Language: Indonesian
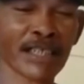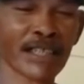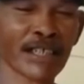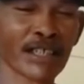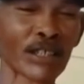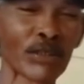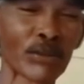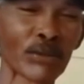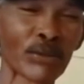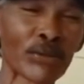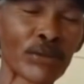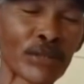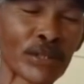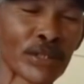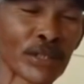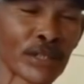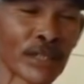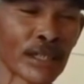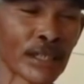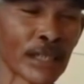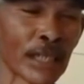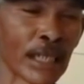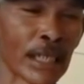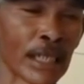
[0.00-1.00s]
menangis terus
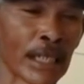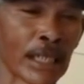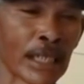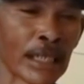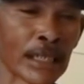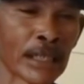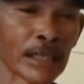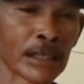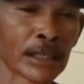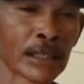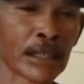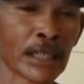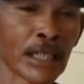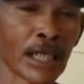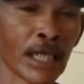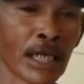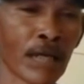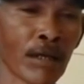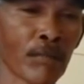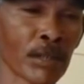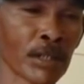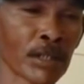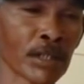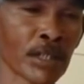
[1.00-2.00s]

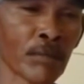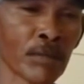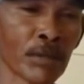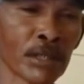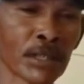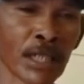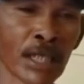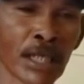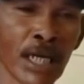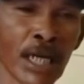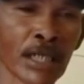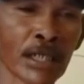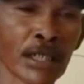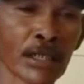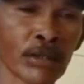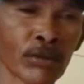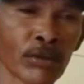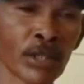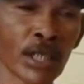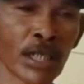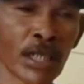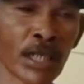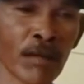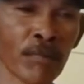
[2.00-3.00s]
tidak lama dia menyerang
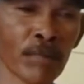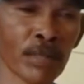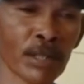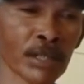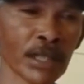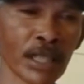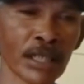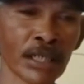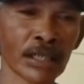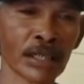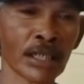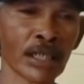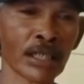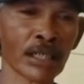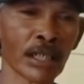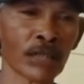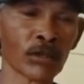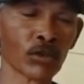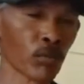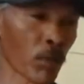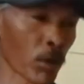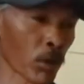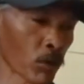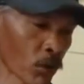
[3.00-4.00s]
itu dia rampas anak saya
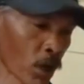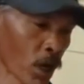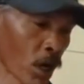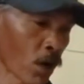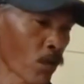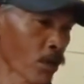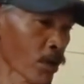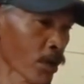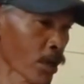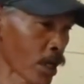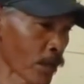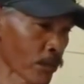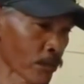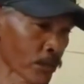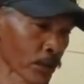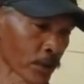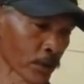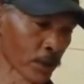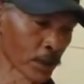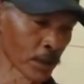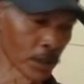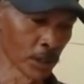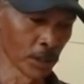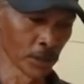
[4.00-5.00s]
mau lawan
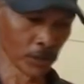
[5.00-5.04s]
hampir